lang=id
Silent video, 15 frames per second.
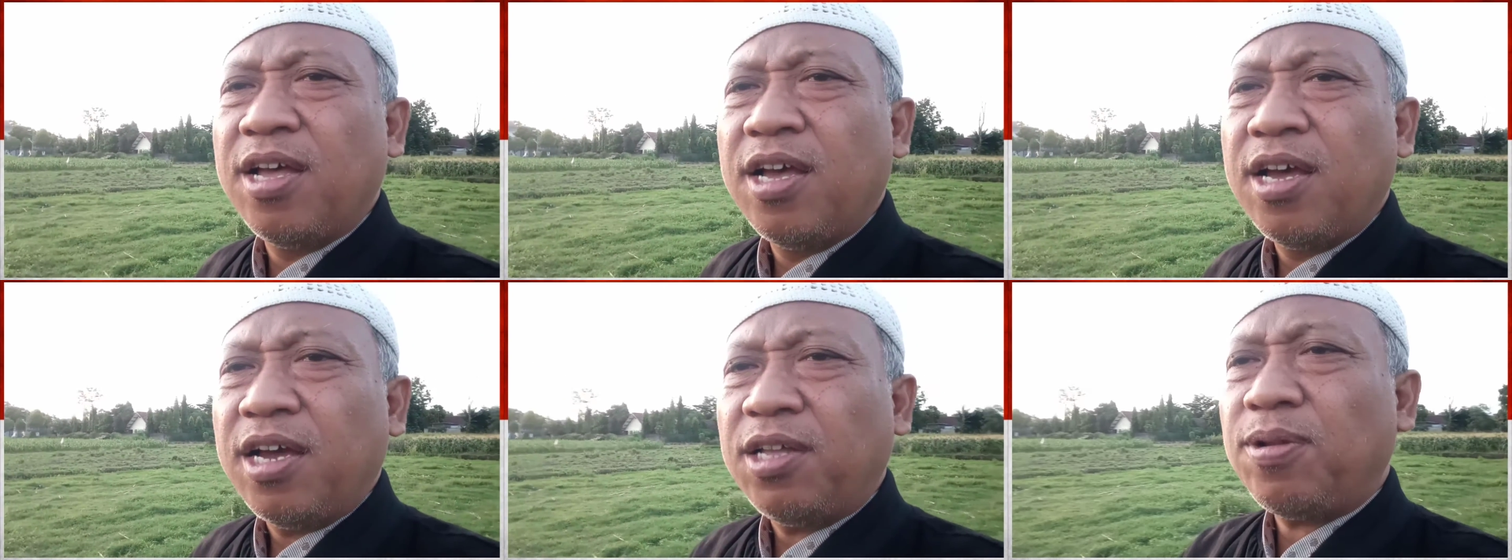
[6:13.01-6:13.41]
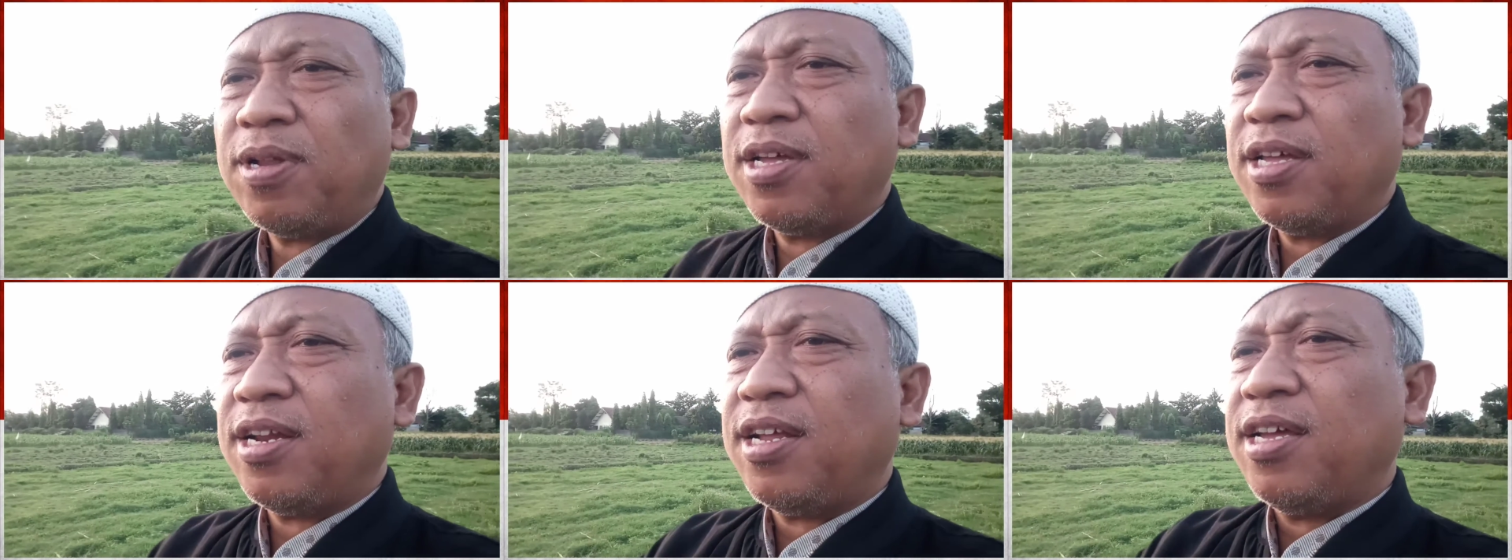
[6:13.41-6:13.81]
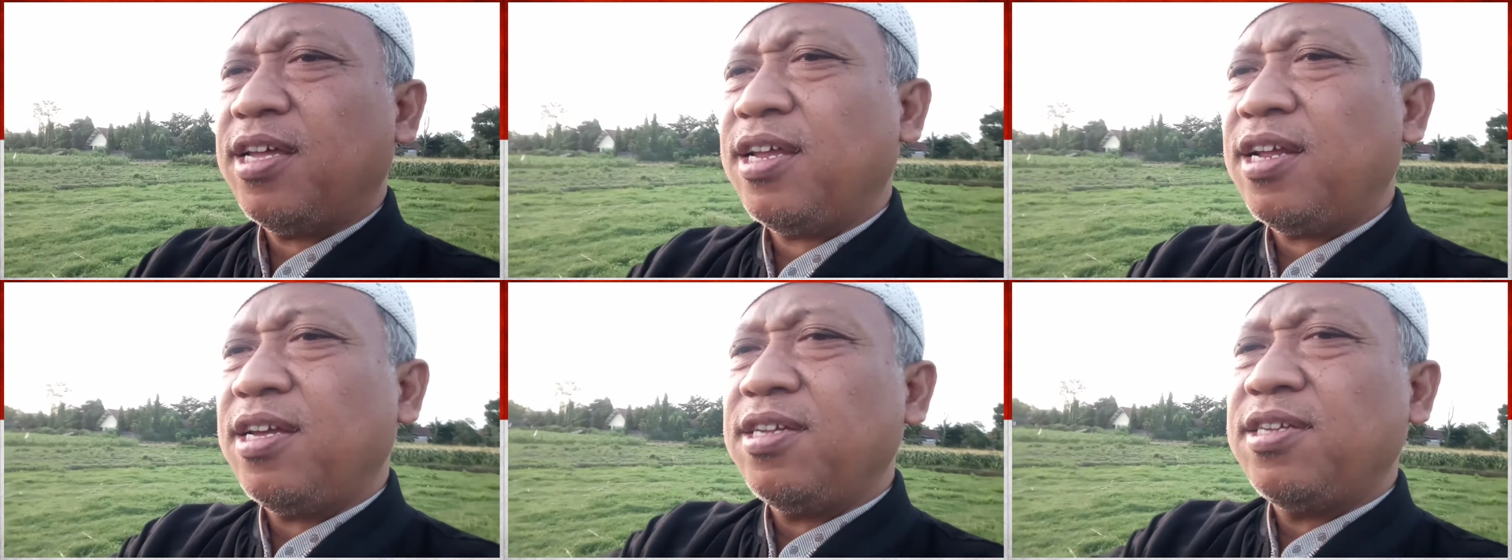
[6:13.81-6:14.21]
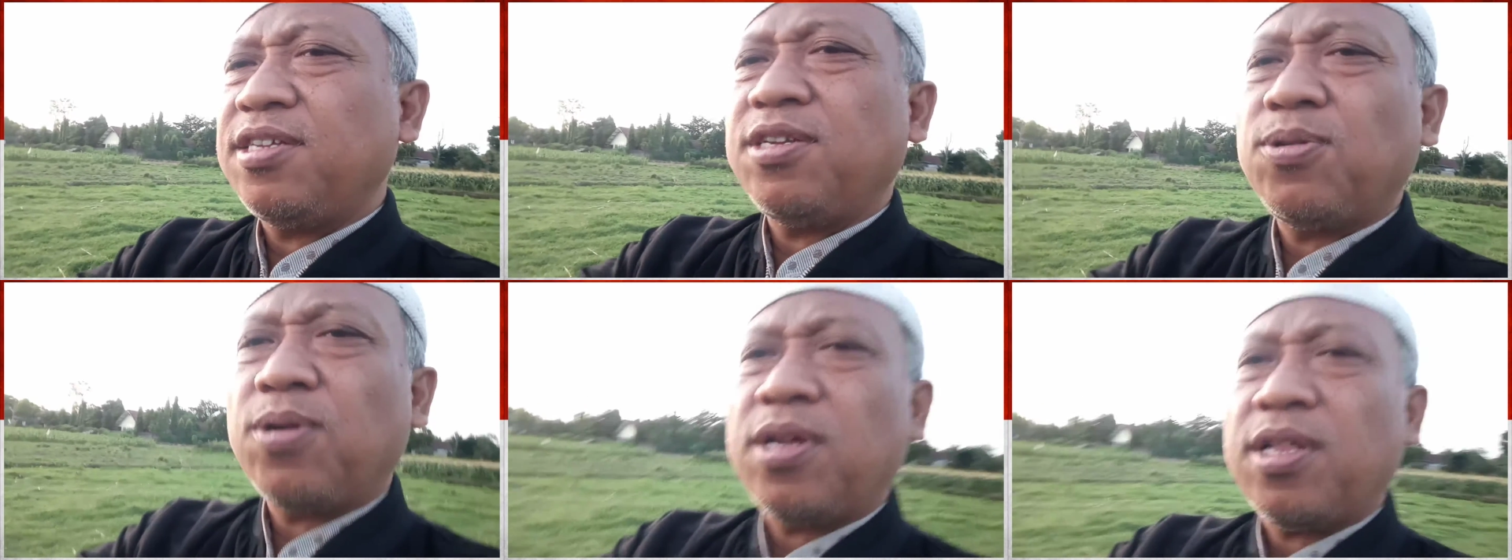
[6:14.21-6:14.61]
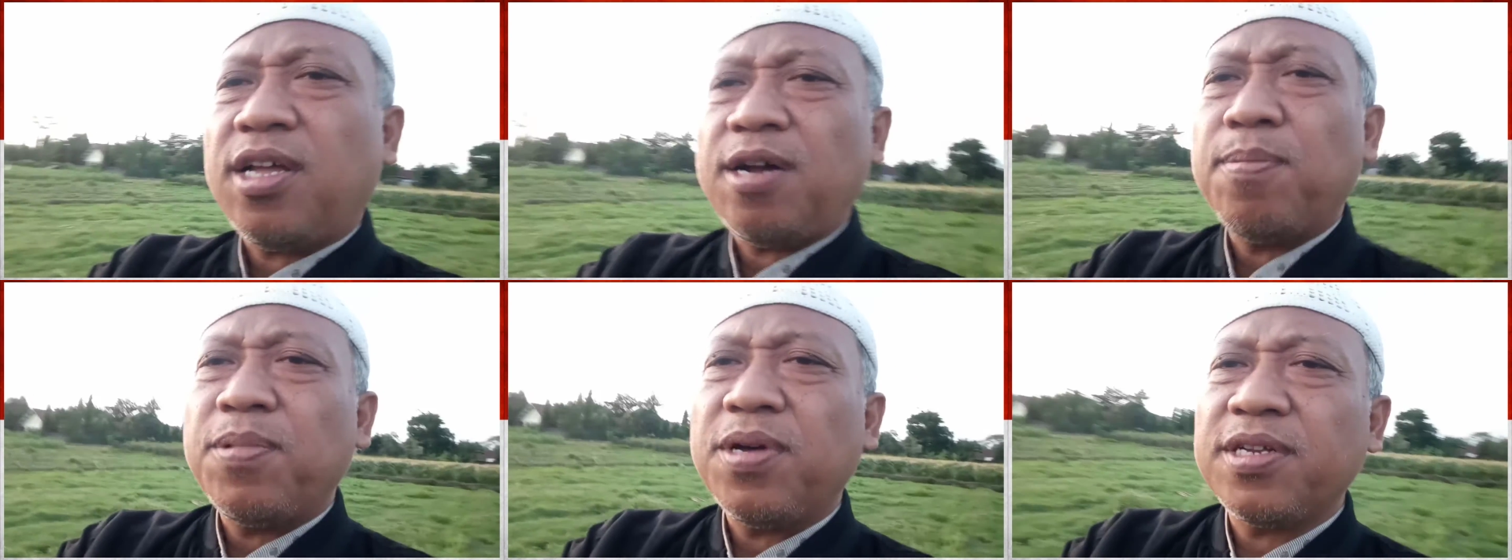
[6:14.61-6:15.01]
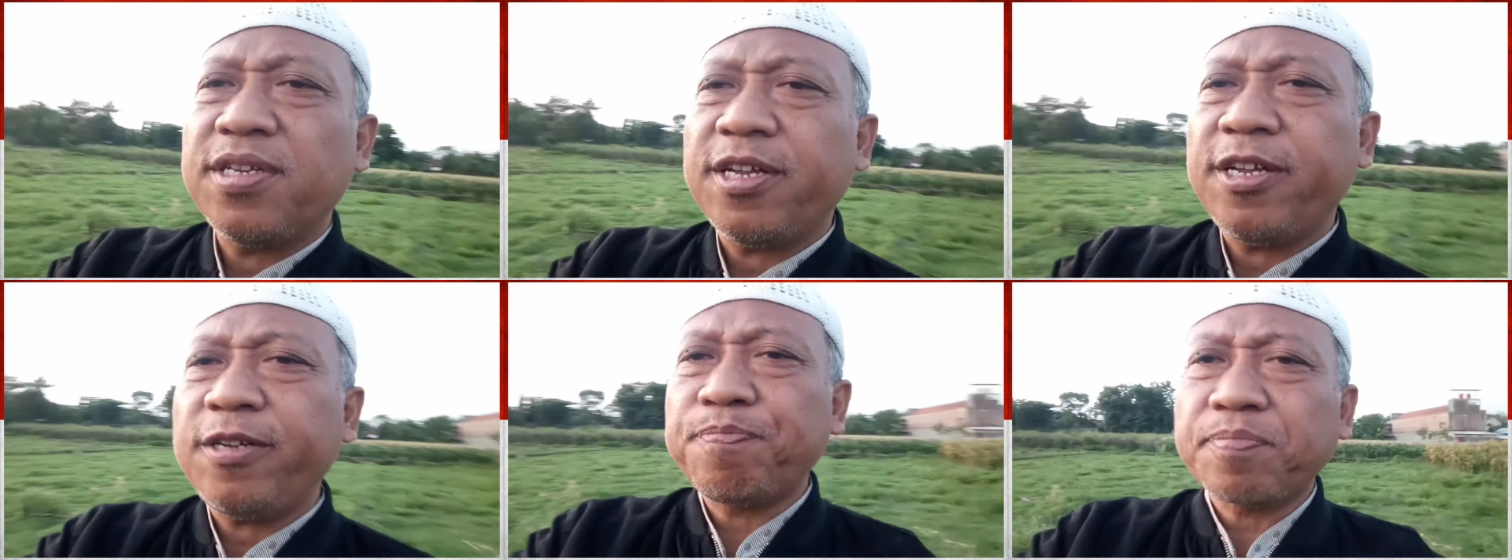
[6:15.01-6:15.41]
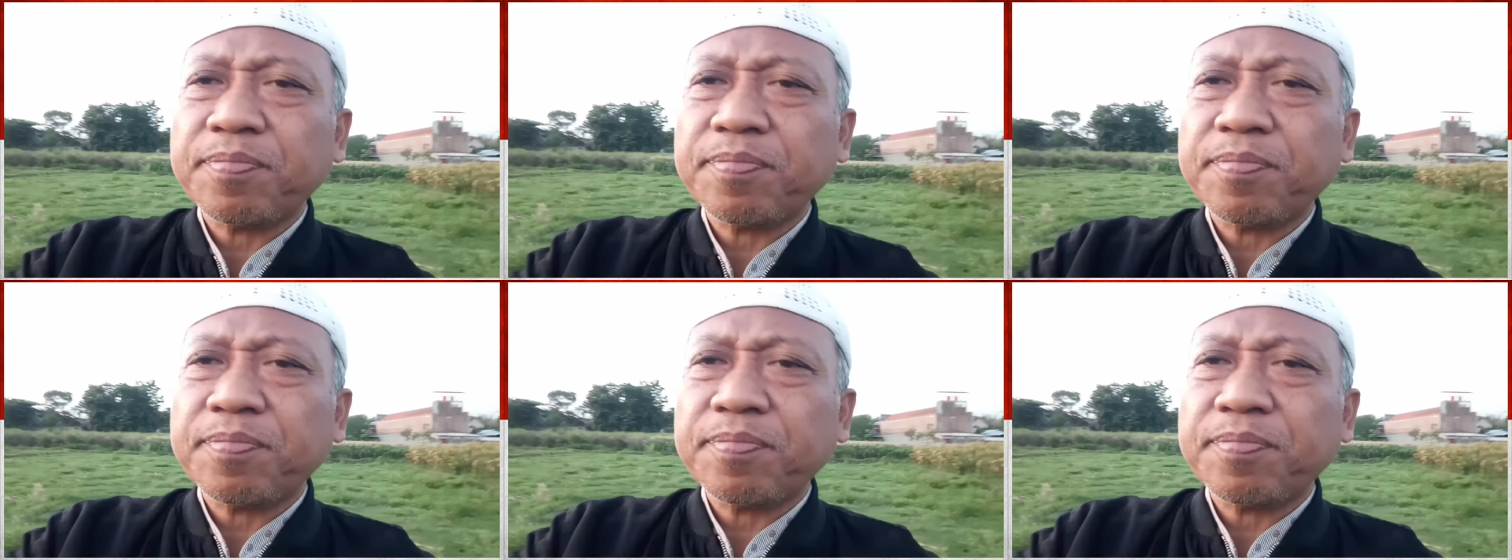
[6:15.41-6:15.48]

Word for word: Itulah kira-kira isi surat Abasa.